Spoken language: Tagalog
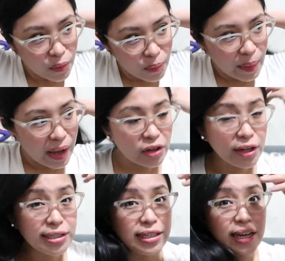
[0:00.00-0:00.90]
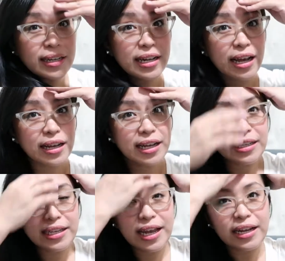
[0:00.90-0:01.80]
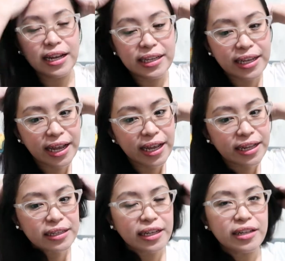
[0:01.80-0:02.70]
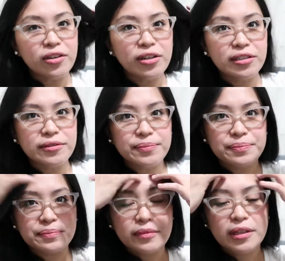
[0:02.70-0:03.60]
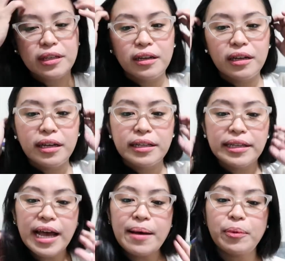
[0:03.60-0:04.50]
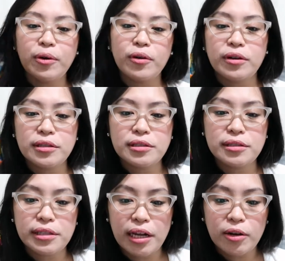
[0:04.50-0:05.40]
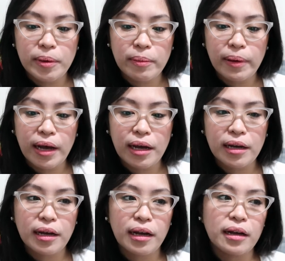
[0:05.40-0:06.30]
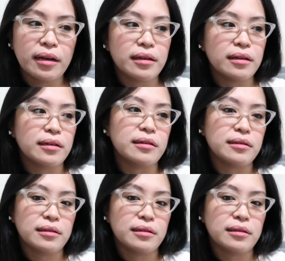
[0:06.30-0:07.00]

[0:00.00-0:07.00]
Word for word: mga toys niya, kinakagat niya, ganyan, ganon. Tapos, ano pa ba? Ah... Uh,